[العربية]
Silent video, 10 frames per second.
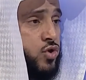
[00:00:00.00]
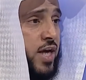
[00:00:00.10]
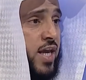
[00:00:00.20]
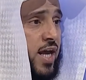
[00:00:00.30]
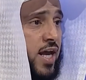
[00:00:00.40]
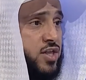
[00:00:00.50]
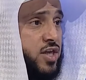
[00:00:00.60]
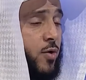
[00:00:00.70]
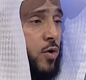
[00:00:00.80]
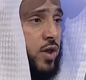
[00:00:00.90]
يزكى
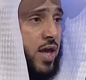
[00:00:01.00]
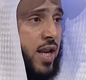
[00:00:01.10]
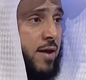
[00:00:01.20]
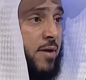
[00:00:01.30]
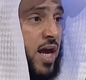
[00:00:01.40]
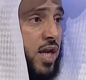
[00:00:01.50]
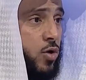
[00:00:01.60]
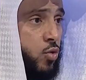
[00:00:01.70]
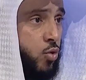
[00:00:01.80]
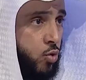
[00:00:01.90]
سواء كان
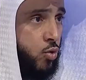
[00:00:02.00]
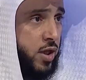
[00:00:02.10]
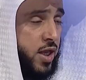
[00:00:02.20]
مالكه